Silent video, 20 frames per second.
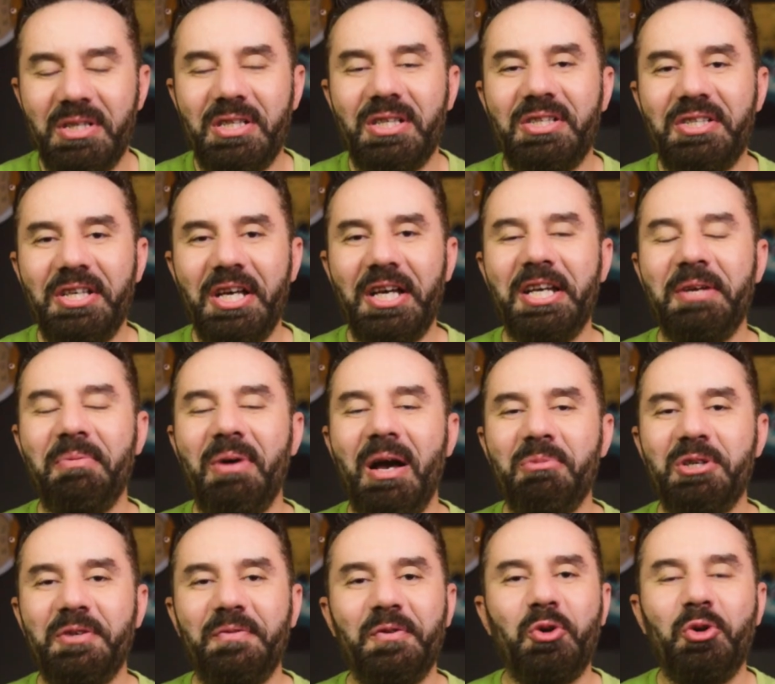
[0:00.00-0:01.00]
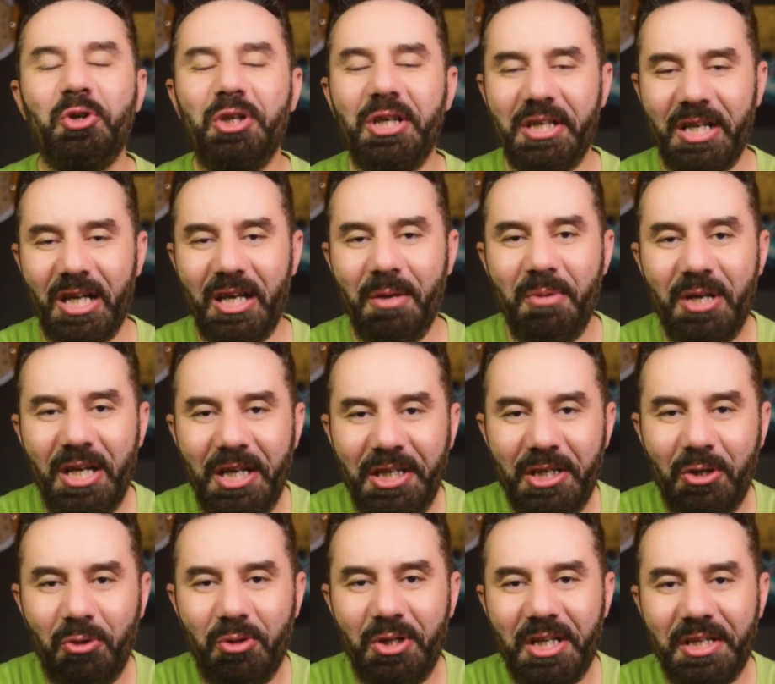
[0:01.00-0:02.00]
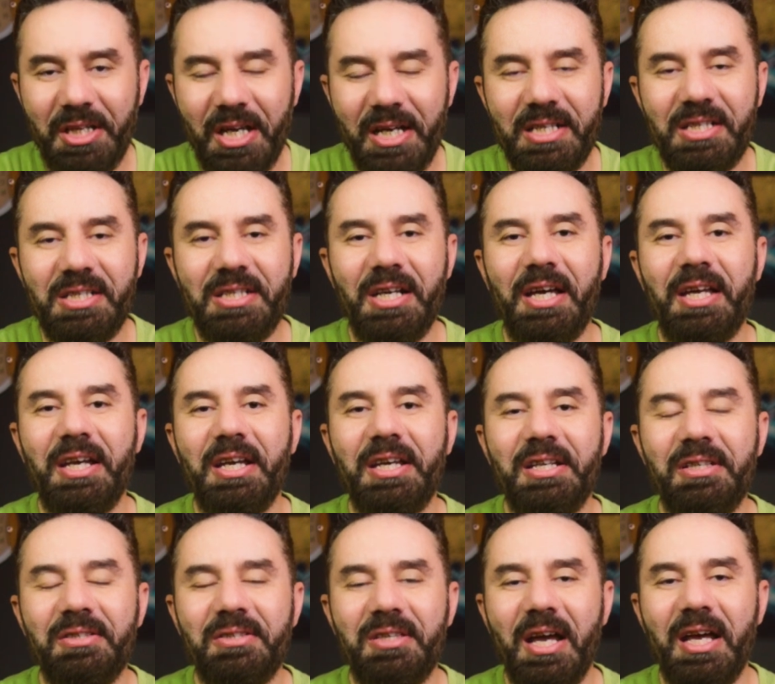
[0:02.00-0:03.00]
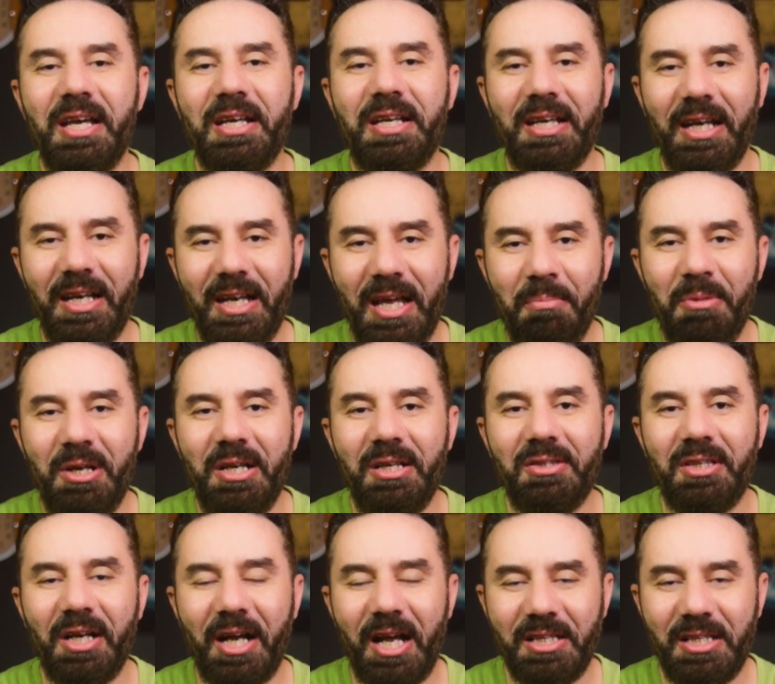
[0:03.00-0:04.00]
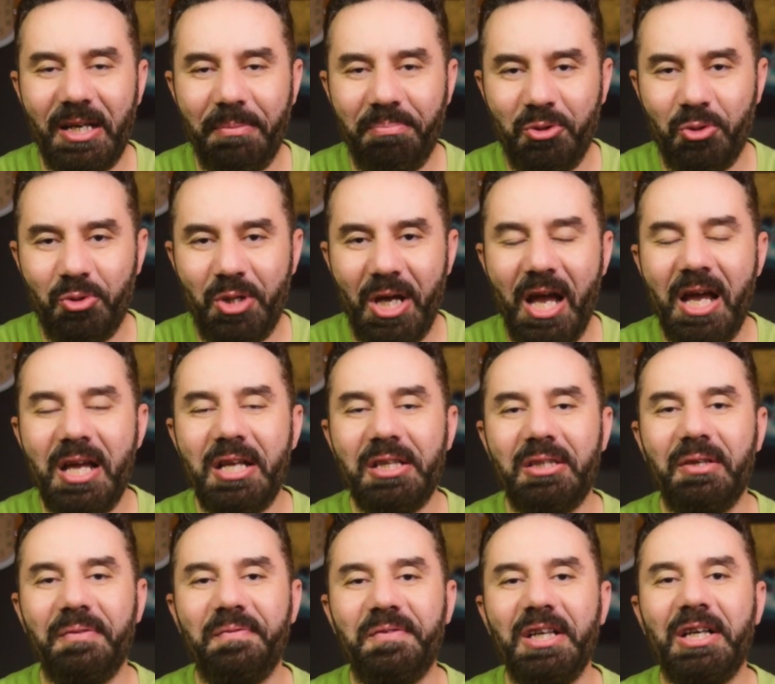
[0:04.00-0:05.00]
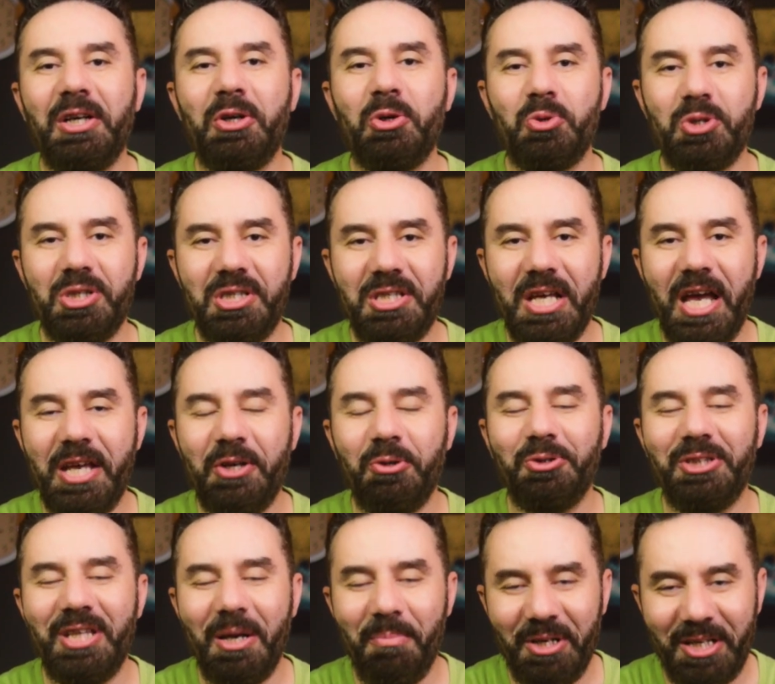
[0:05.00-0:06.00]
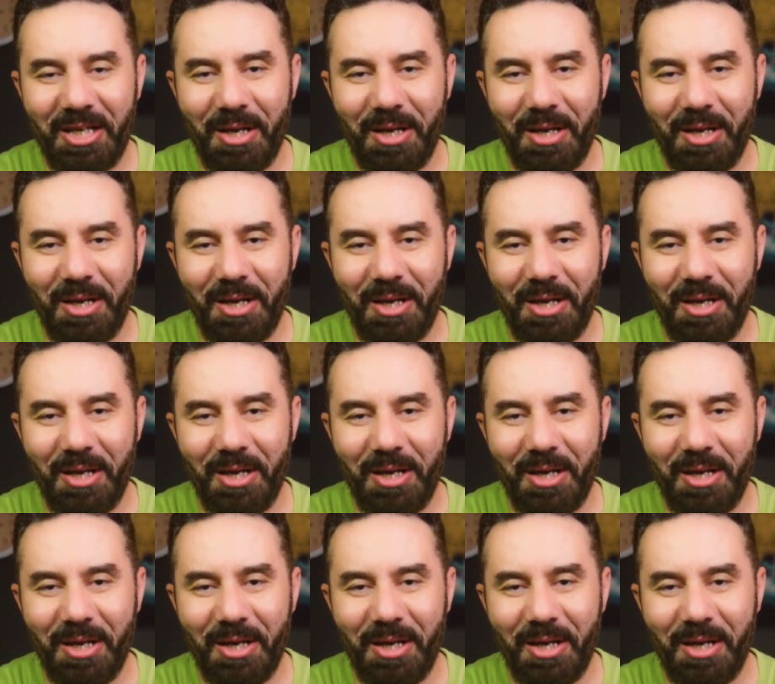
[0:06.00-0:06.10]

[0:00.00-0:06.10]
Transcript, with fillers: بس السحر بقى مش في كل الكلام اللي احنا قلناه ده السحر ان انت الكلام اللي انت كتبته ده تفتكره ازاي قدام